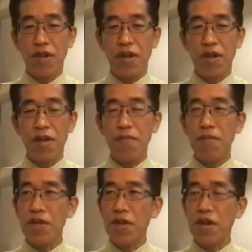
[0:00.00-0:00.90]
からやっ
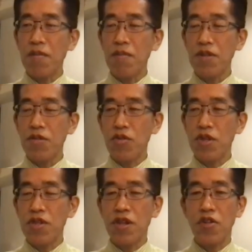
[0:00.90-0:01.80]
ぱり頑張ってほしい
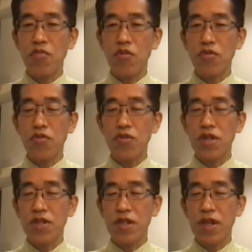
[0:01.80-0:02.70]
んだけども、当
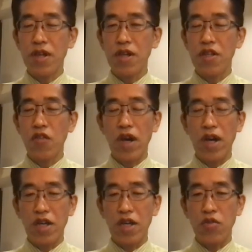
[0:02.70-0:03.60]
然3回で
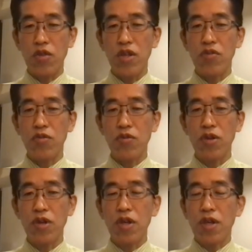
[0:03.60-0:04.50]
若いとなる
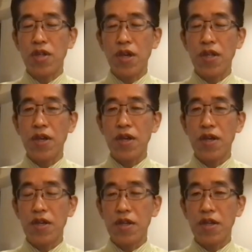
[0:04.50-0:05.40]
と、なかなか、
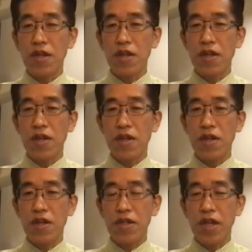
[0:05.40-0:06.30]

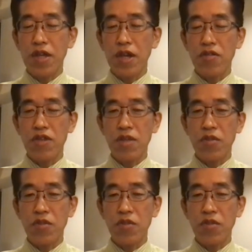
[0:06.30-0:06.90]
えー、対役人で